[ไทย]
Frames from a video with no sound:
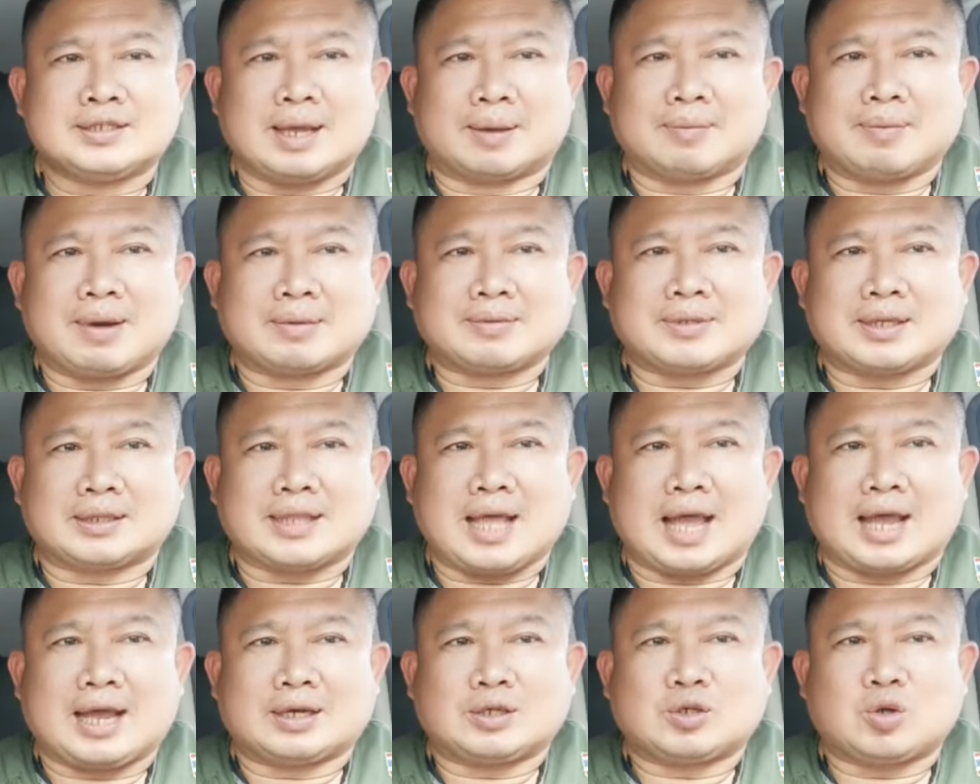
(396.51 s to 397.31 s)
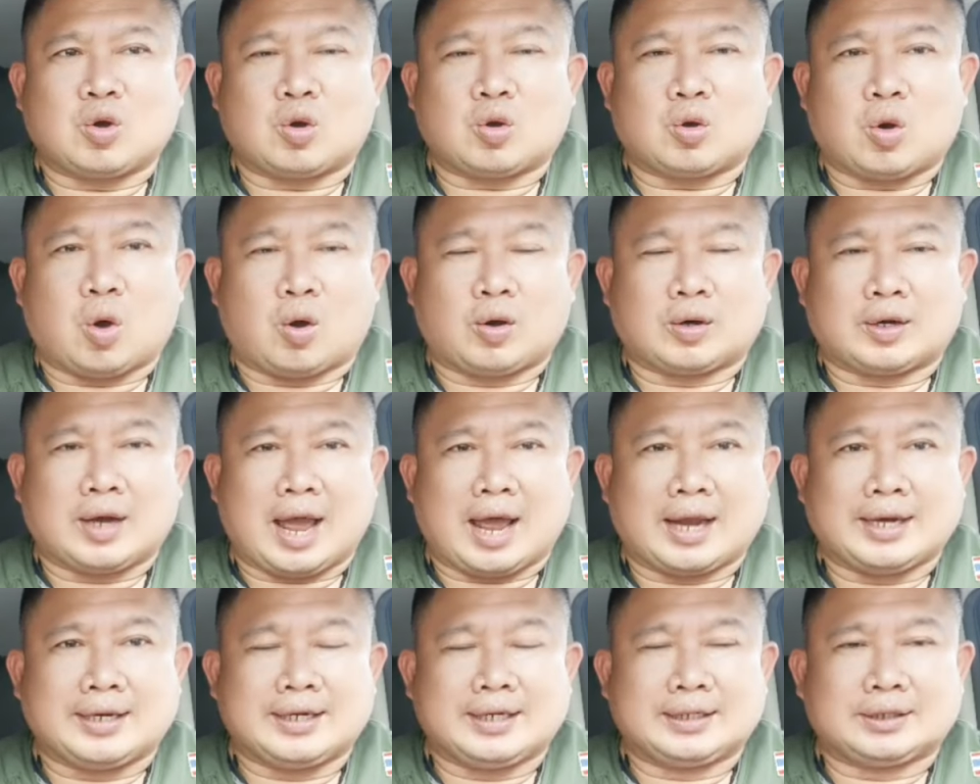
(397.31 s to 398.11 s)
สำหรับสไตล์การชกของ
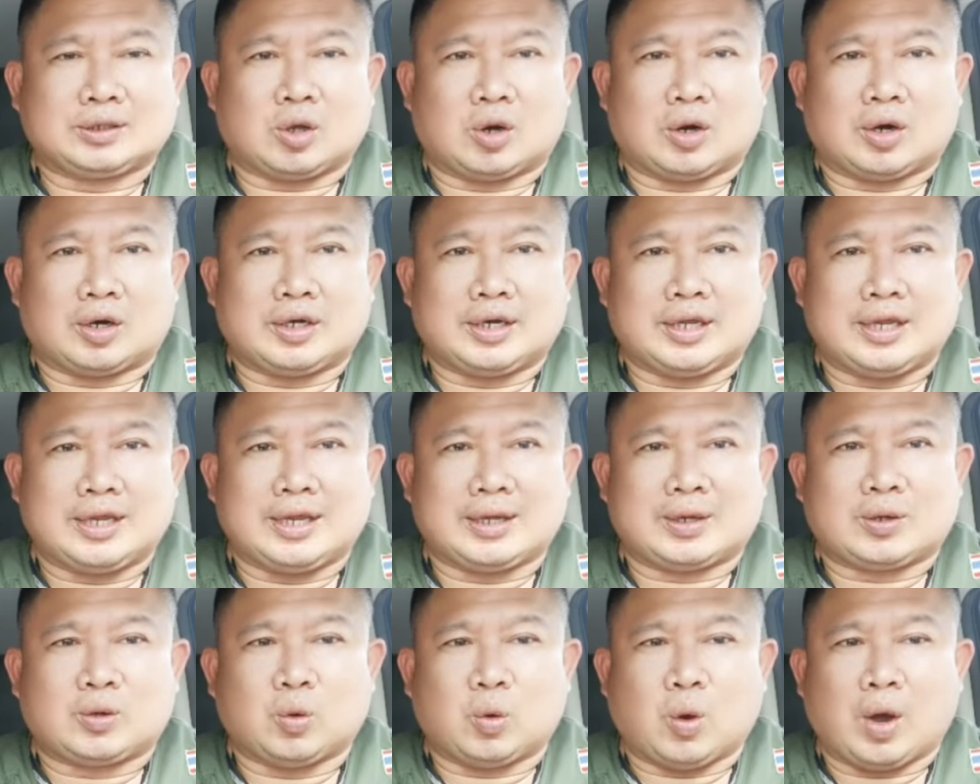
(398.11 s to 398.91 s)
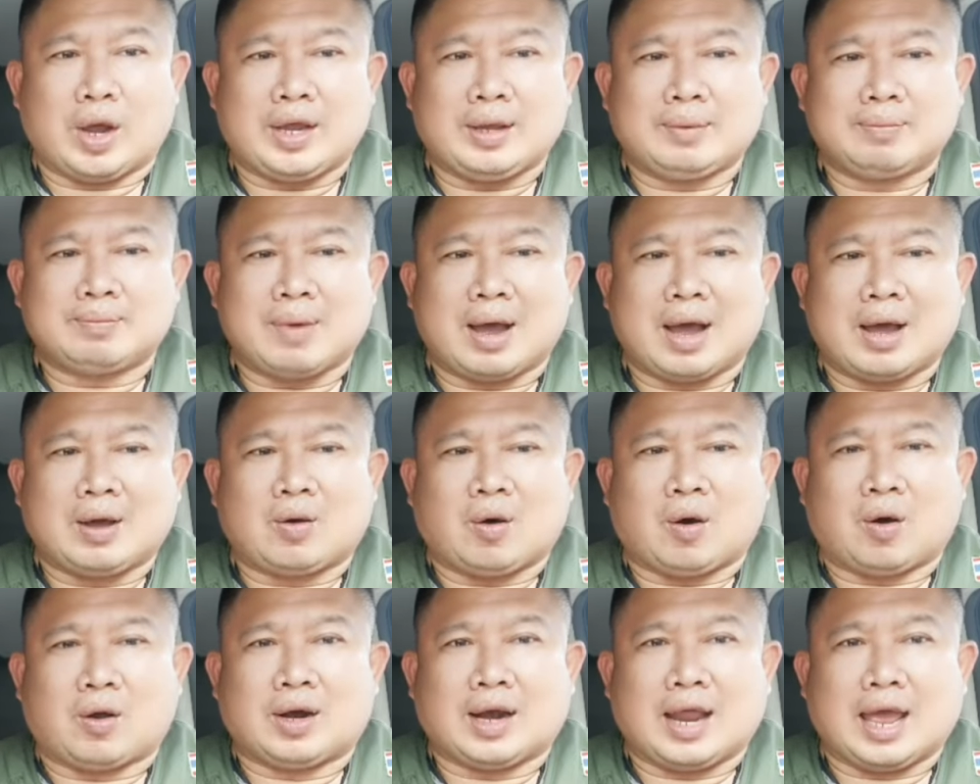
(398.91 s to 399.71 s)
ด้านหนึ่งธรณีกล้วยบาง
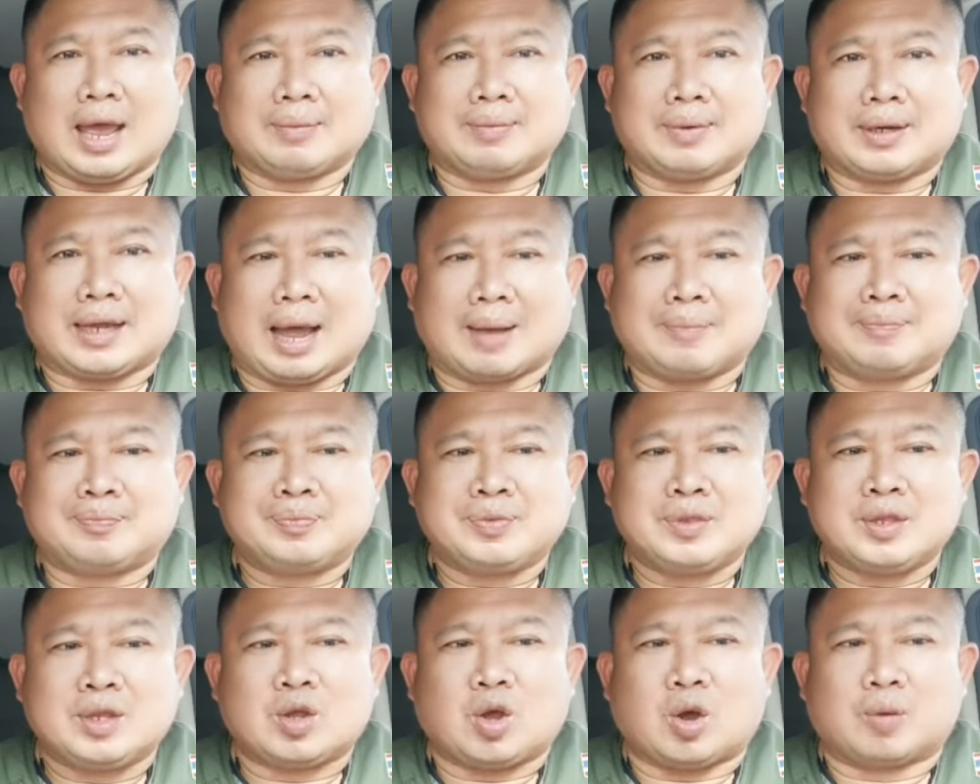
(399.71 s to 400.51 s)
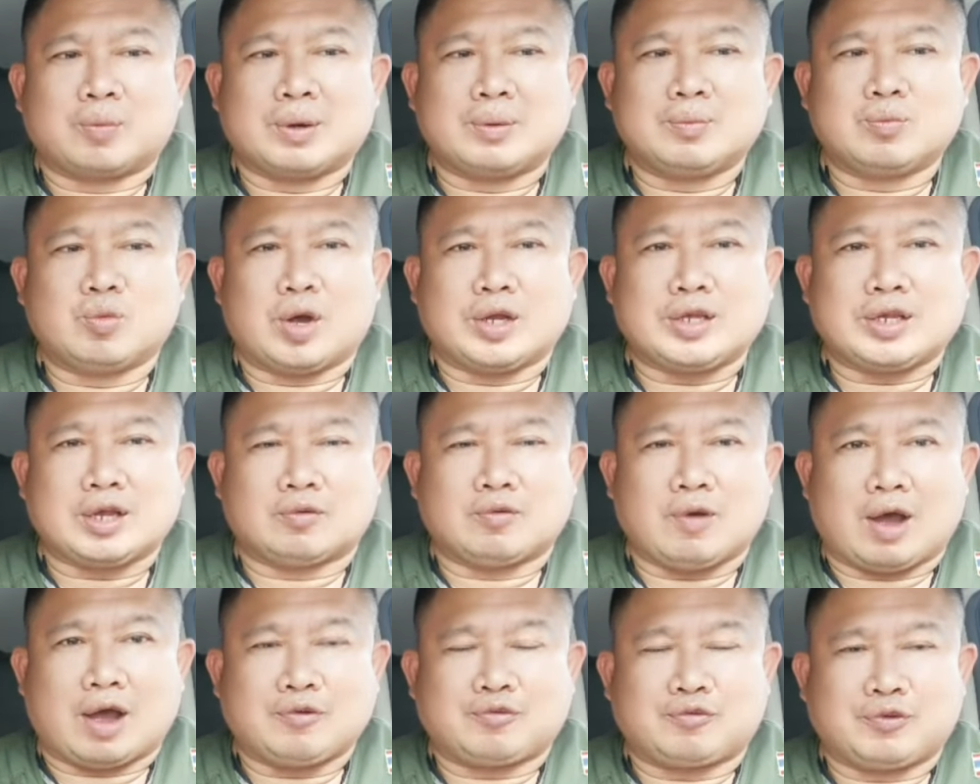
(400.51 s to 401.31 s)
คอแหลมนะครับก็เป็นมวย
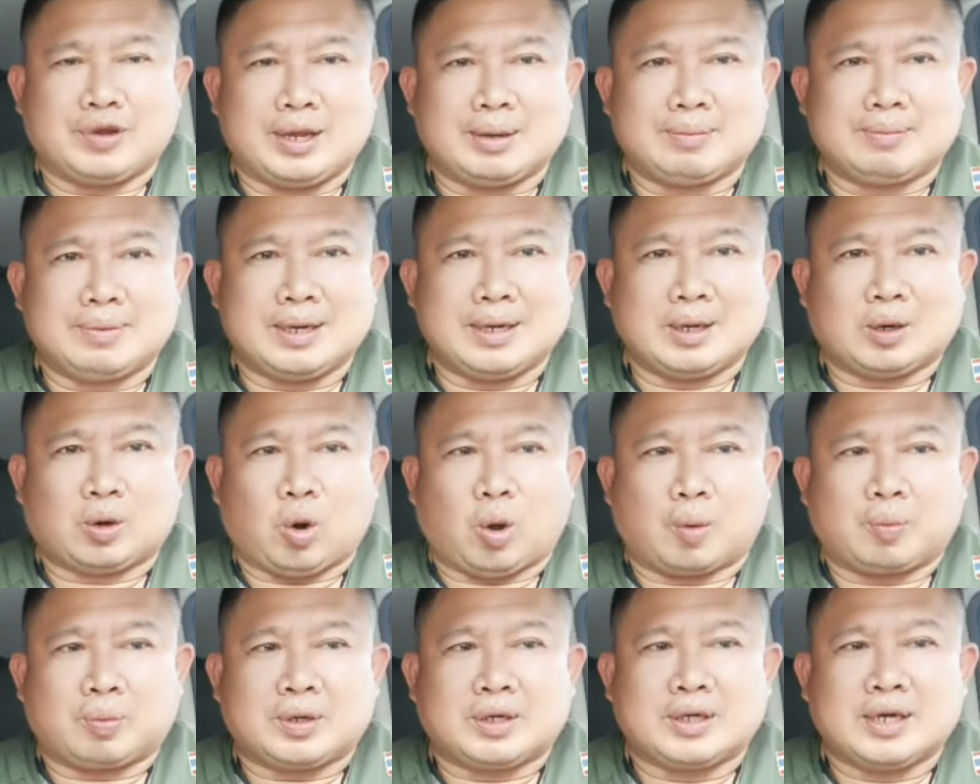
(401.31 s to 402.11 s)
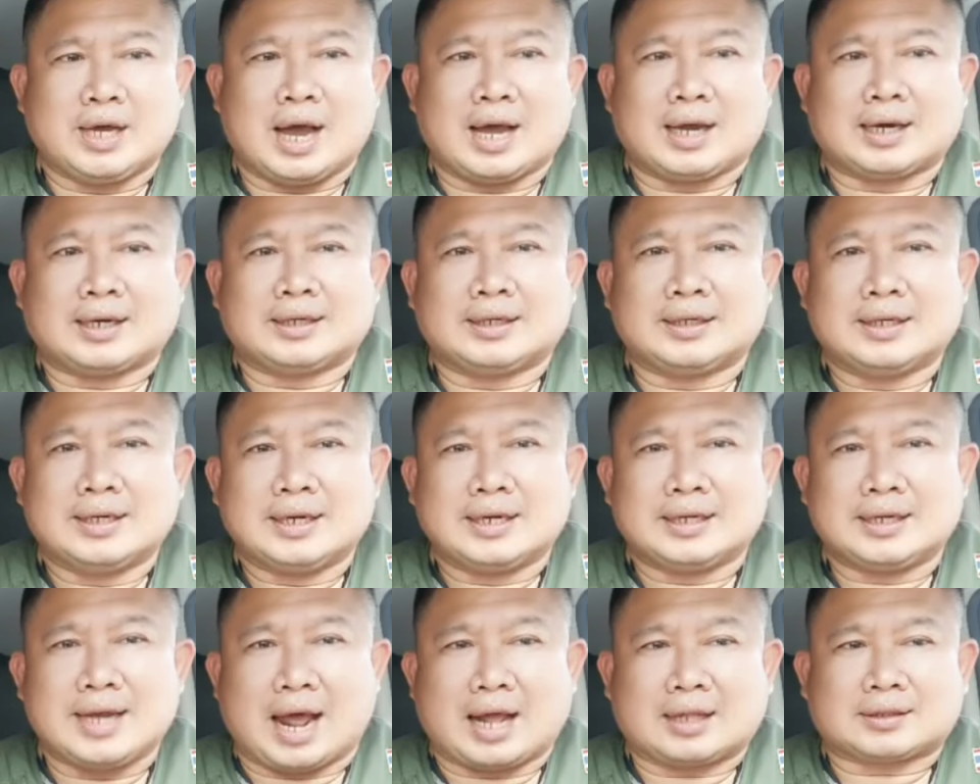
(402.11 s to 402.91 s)
จังหวะฝีมือครบเครื่อง
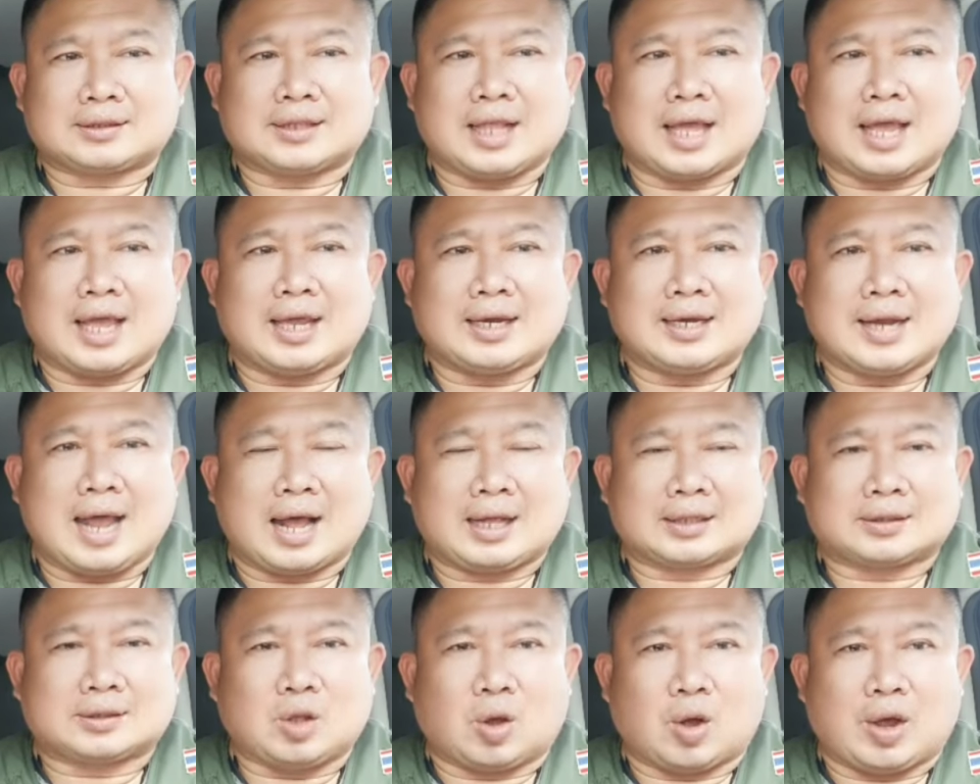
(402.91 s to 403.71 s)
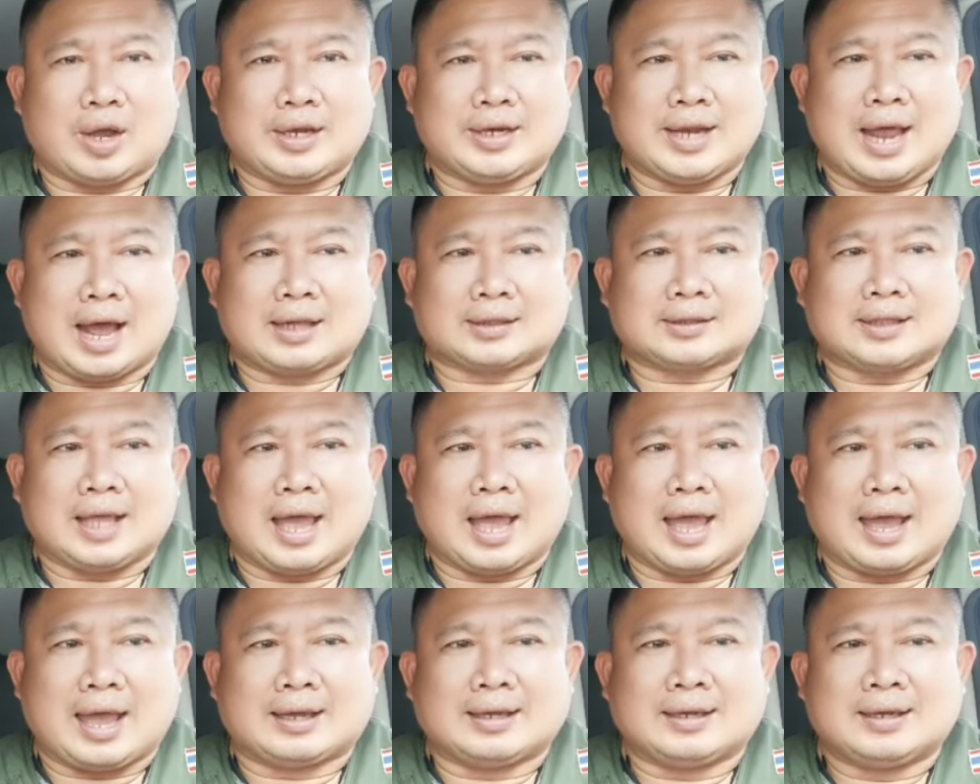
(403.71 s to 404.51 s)
ดักเตะดักต่อยดักแท
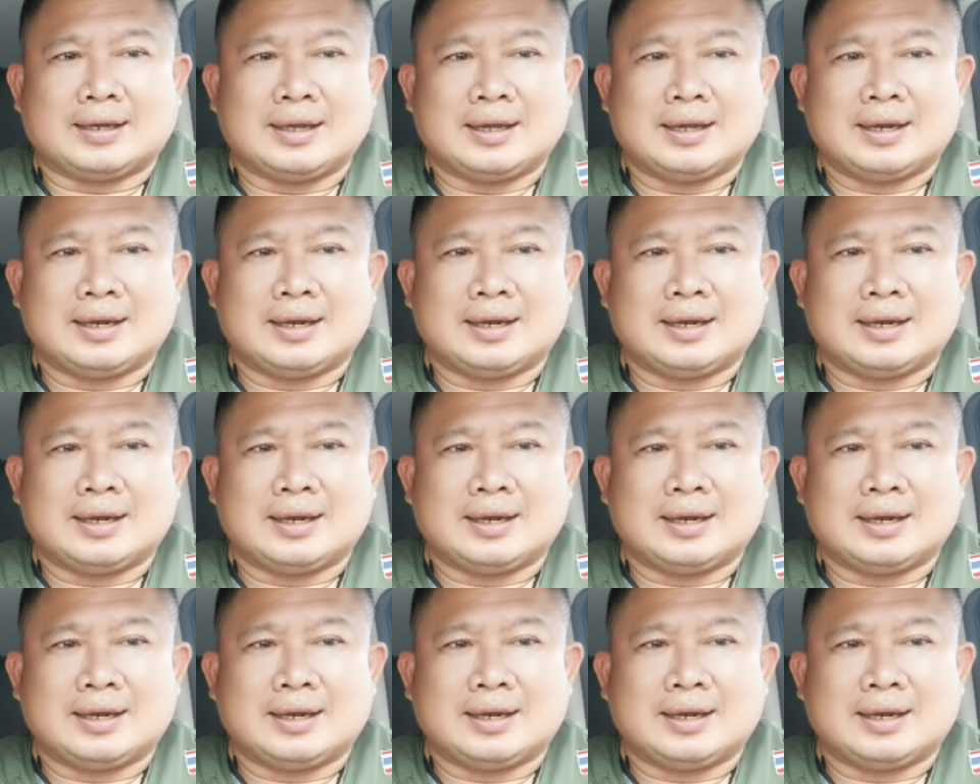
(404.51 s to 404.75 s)
ง